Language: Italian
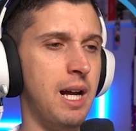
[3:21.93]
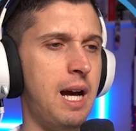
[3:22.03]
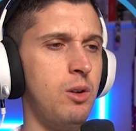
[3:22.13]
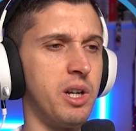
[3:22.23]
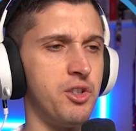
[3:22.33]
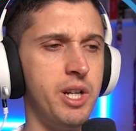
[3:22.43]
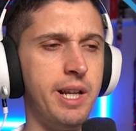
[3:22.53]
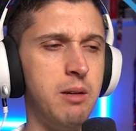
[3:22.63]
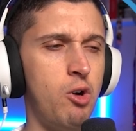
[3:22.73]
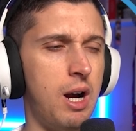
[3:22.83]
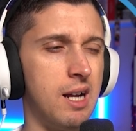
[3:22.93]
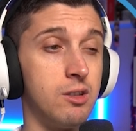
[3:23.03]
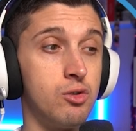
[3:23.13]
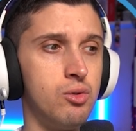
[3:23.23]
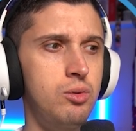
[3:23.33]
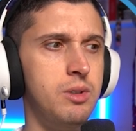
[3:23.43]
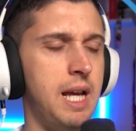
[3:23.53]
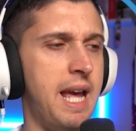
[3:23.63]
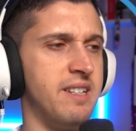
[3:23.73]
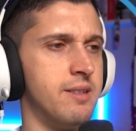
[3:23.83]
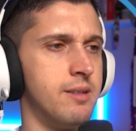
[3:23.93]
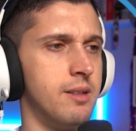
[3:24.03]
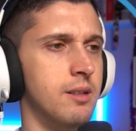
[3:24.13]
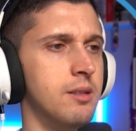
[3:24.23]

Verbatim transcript: Allora, ci rechiamo a sud-est.